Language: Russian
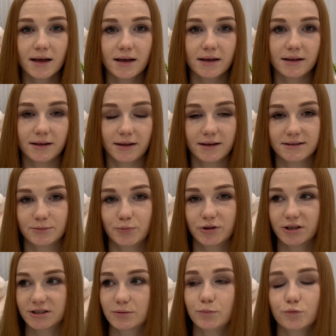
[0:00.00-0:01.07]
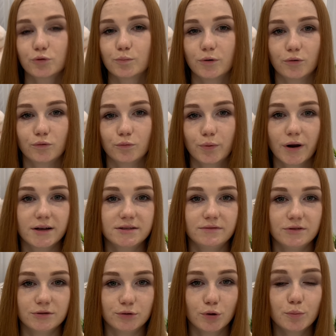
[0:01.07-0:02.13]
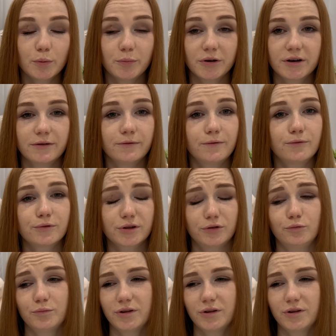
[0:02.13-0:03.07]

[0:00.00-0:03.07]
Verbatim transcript: я за 15 минут могу убрать весь дом, и мне комфортно.